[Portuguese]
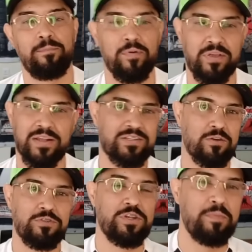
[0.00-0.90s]
Porque eles
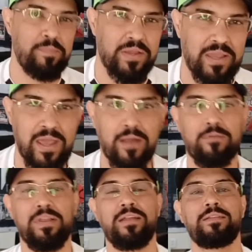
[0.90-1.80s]
são um time
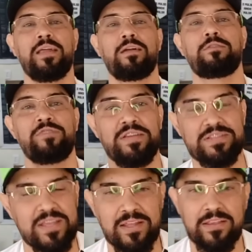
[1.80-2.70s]
pequeno, tentando
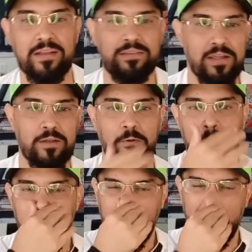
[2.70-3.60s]
vencer,
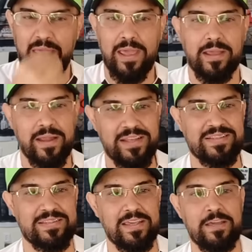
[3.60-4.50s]
tentando é,
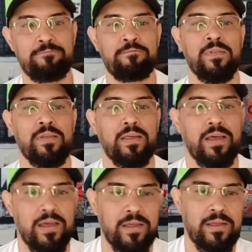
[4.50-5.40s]
crescer
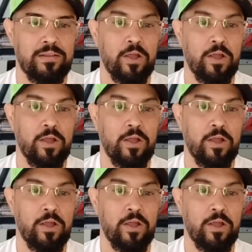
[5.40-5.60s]
né?